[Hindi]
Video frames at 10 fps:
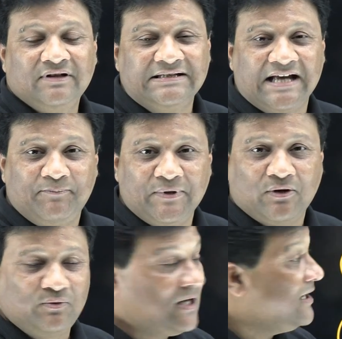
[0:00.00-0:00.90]
इज हेल्प यू
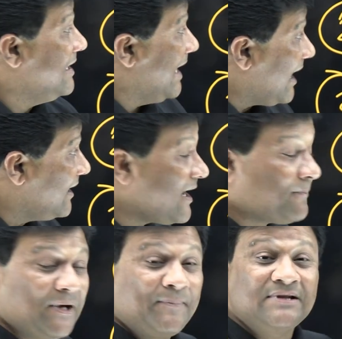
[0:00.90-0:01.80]
आउट अगर
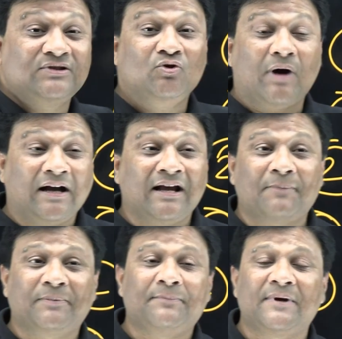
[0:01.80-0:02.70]
आपके पास अगर
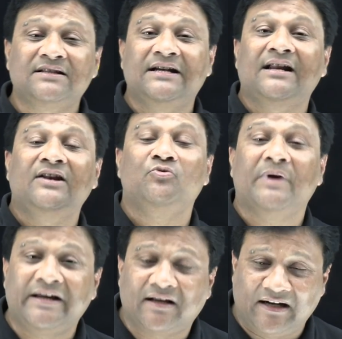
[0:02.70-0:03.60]
आपके पास डेटा
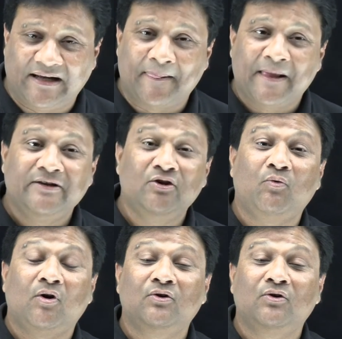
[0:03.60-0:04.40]
न्यूमेरिकल है एंड यू